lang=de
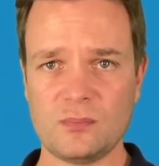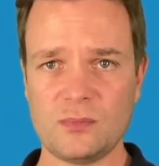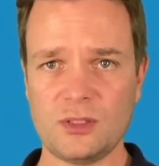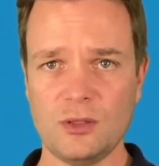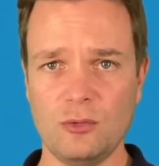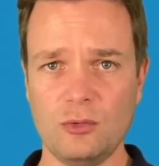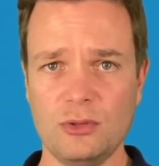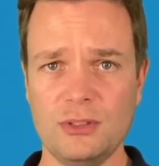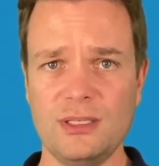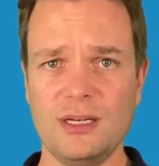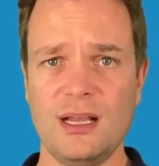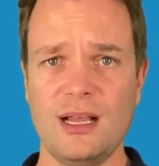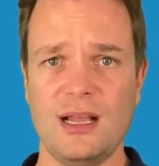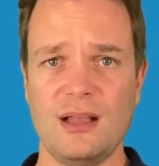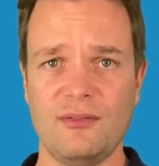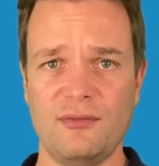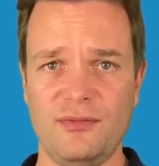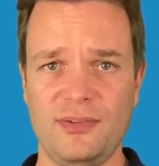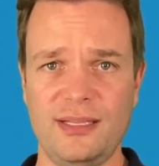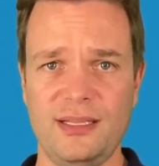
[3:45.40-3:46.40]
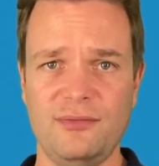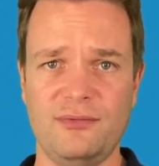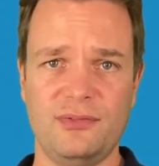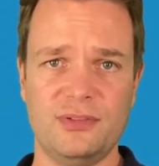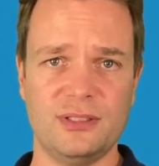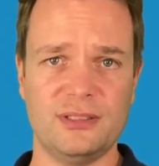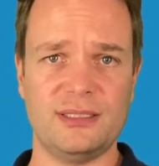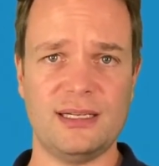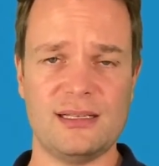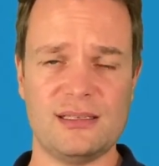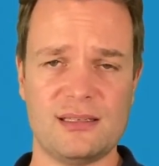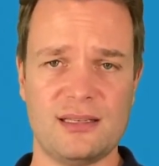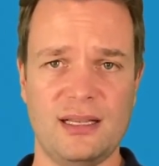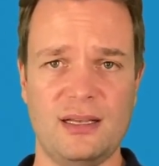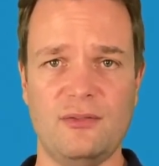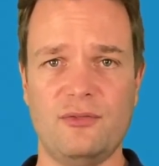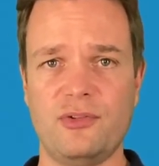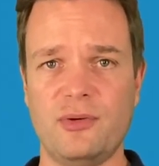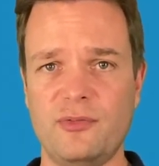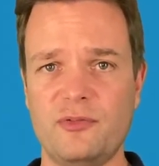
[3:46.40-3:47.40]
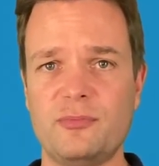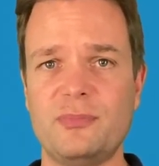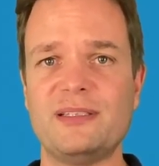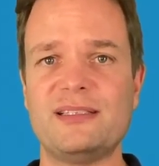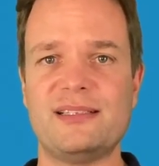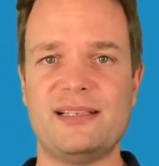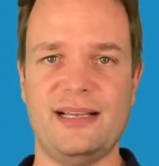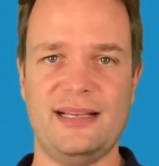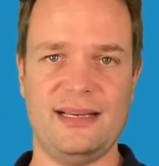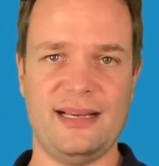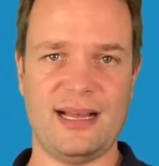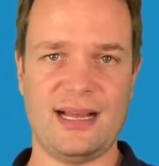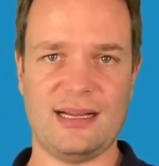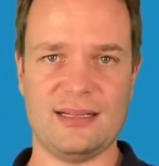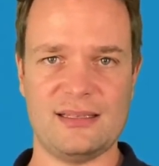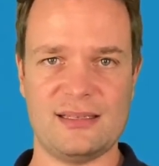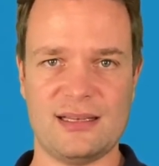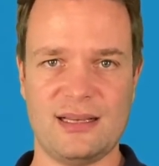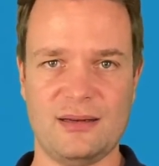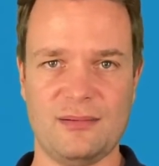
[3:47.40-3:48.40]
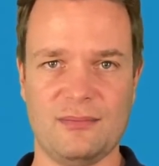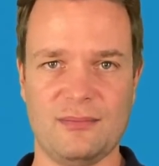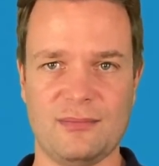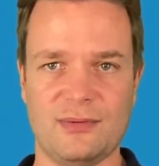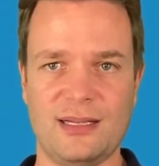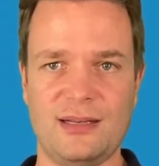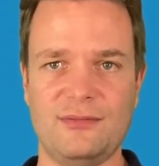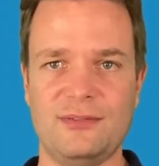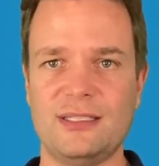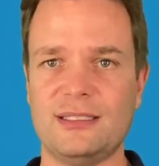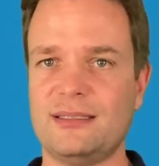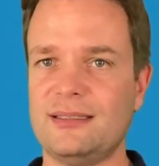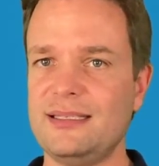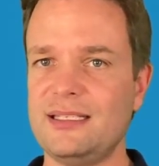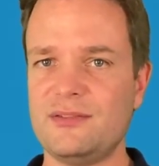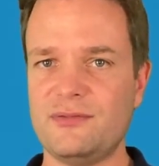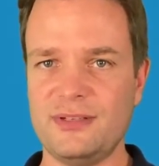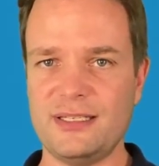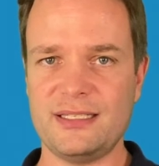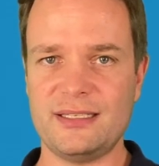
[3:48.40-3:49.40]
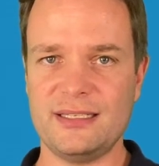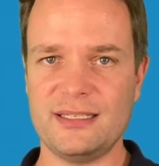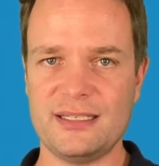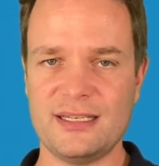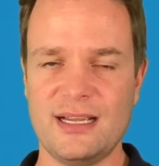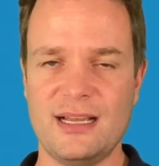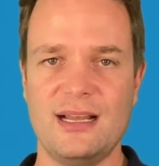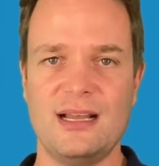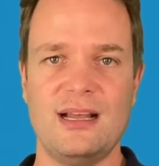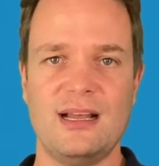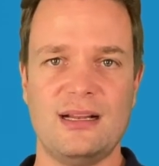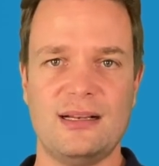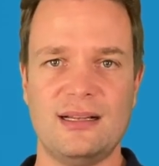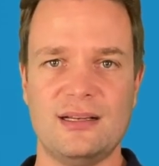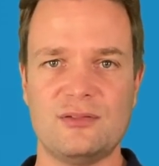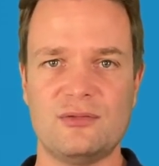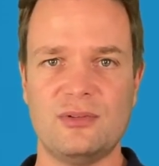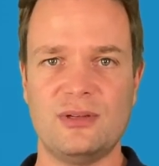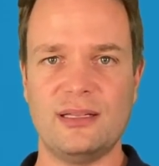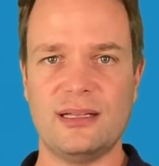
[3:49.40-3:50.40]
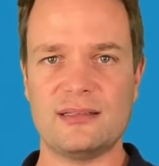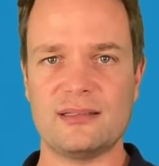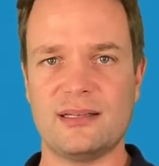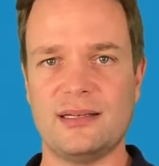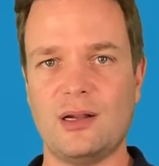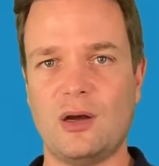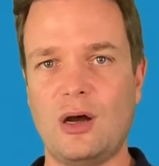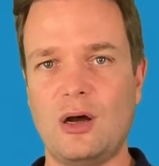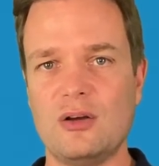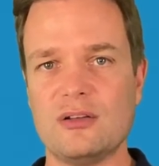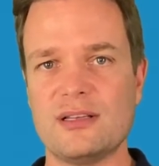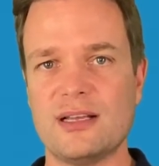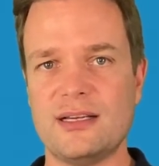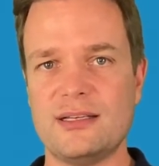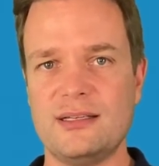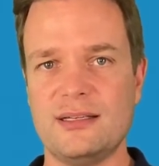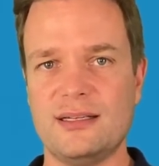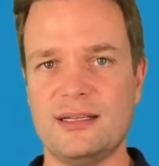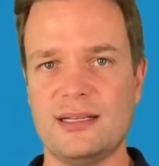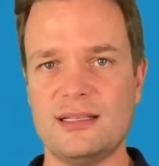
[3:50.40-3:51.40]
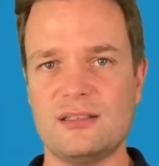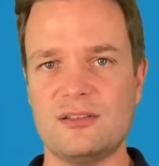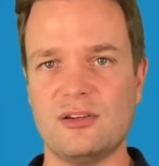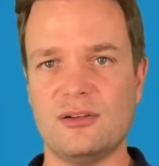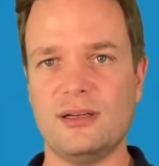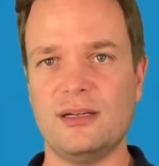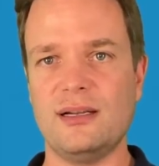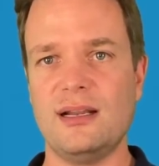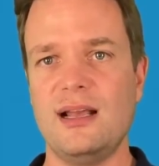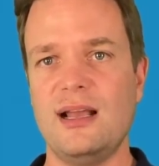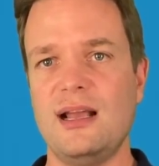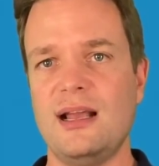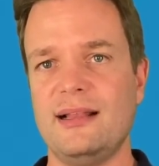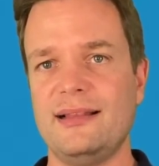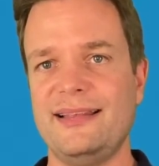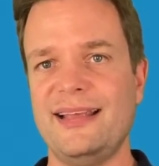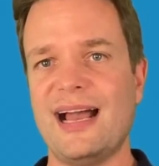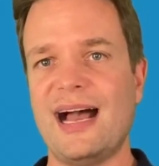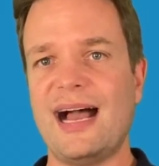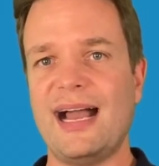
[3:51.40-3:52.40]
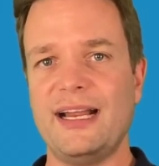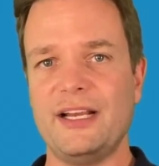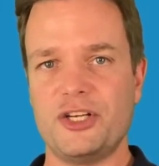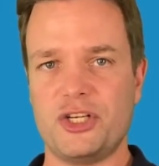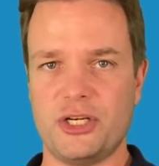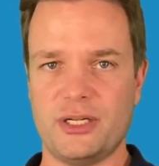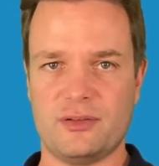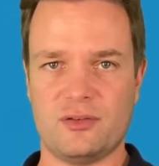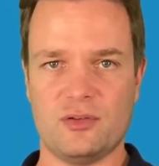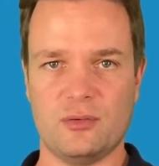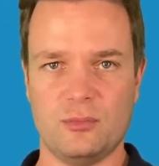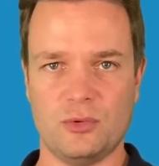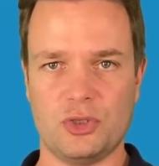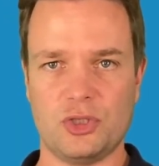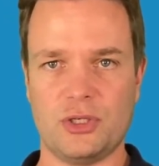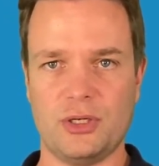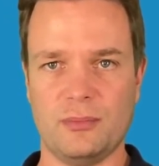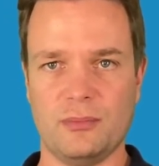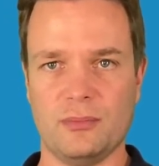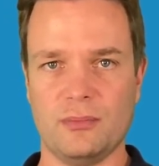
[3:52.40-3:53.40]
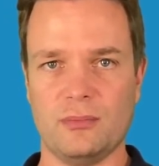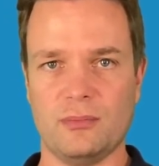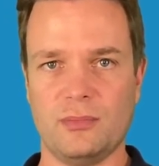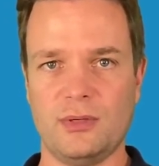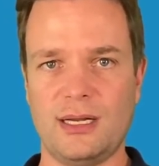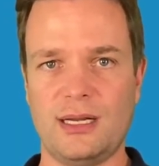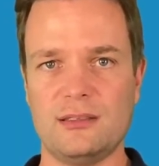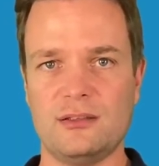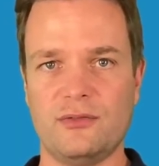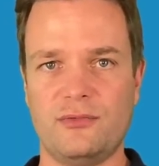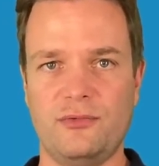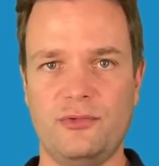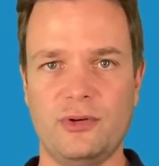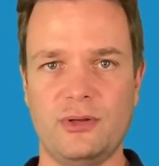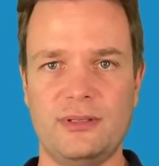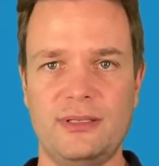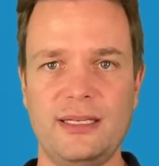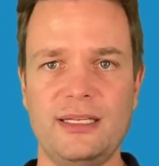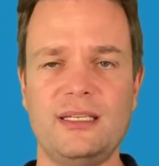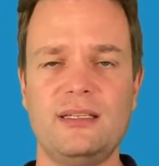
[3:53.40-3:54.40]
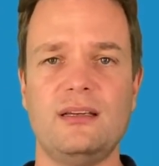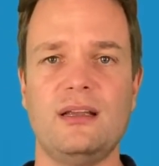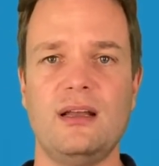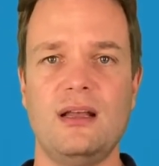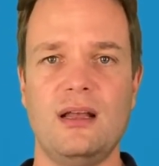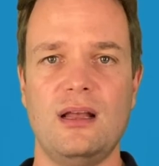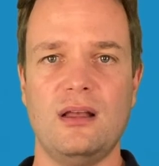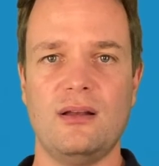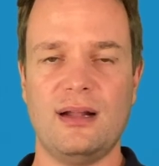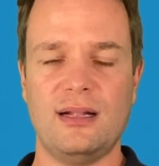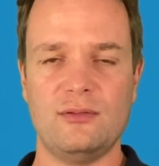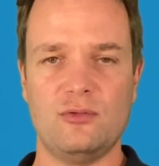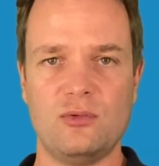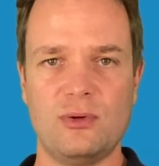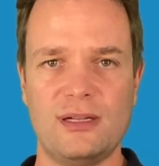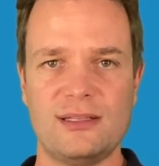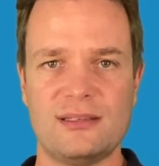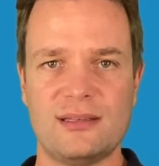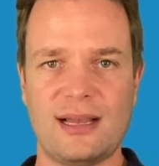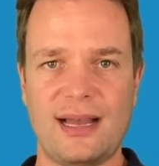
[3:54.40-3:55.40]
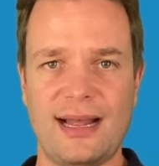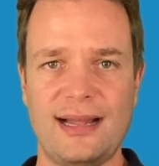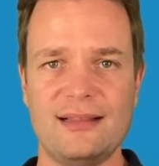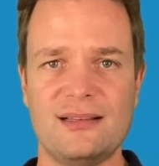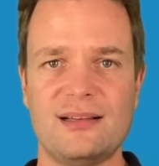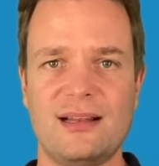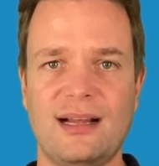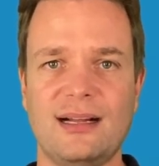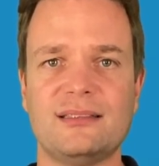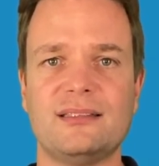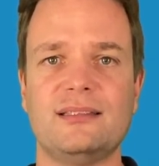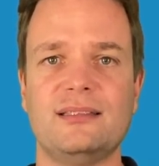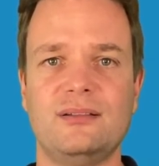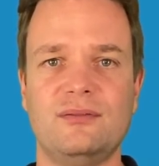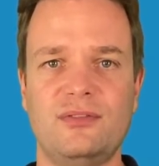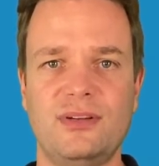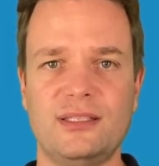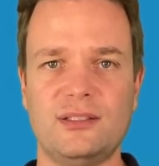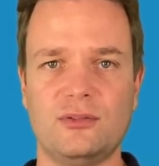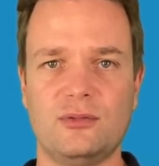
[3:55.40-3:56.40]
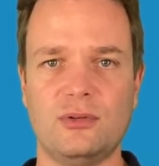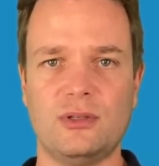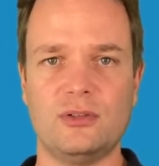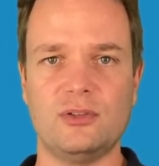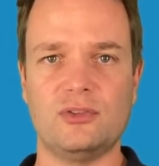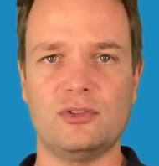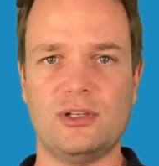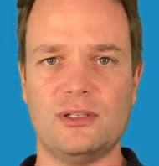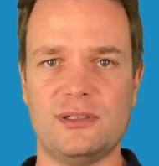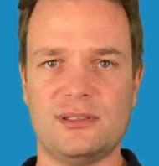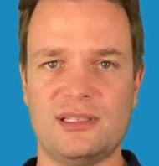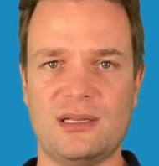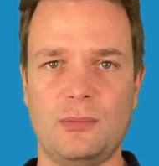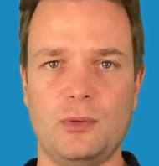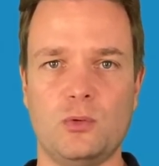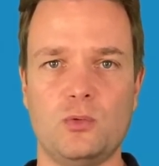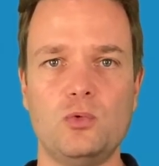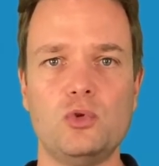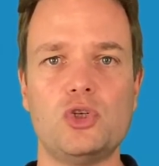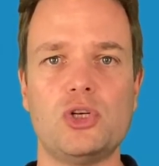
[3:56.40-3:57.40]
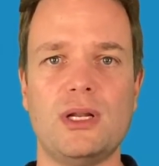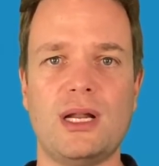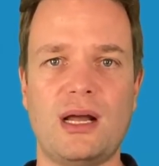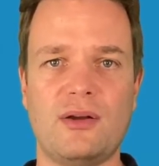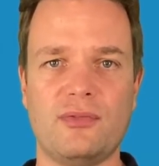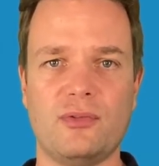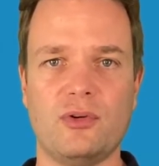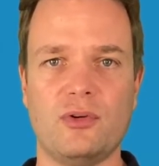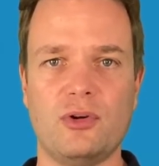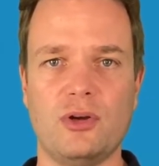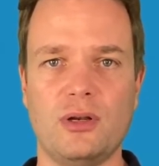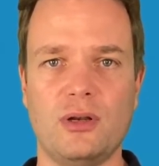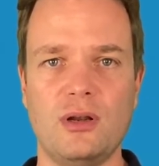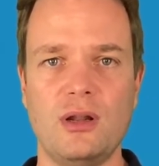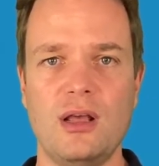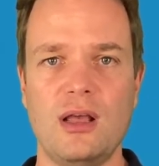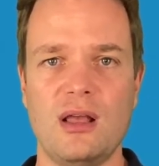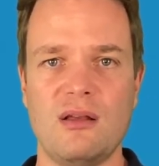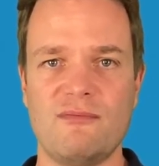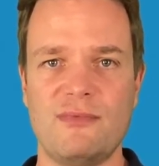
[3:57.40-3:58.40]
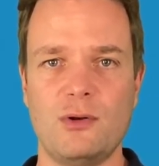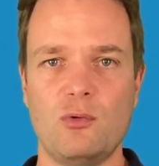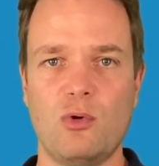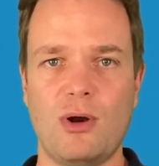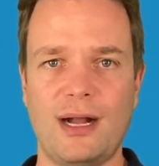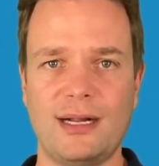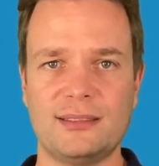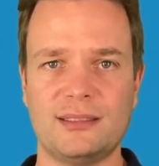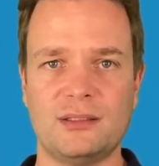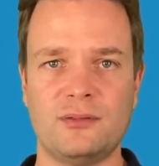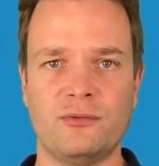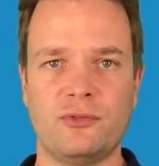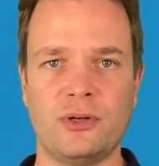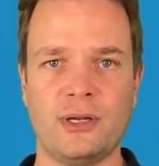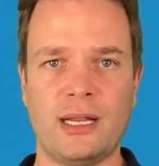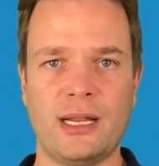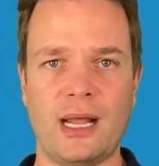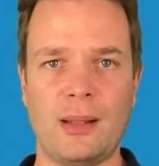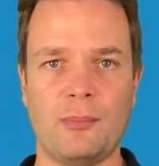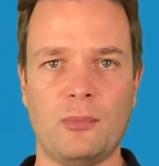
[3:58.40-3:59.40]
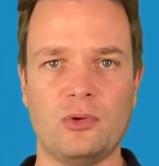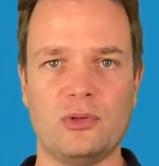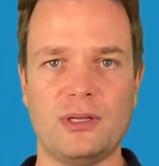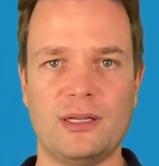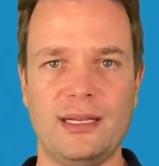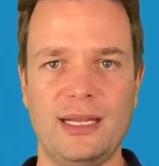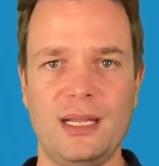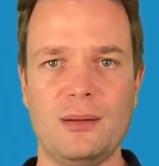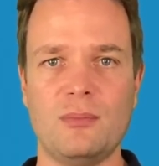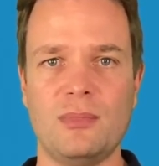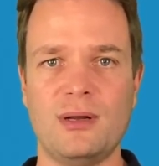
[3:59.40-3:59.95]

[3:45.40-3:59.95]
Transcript: und wie wird das in fünf bis zehn Jahren sein. Ja, wie gesagt, nicht wichtig, dass du das genau ausrechnen kannst, sondern die Einschätzung muss stimmen. Ja, also für dich, äh, du als Einzelaktieninvestor, du solltest damit gut schlafen können, wenn du Aktien von einem Unternehmen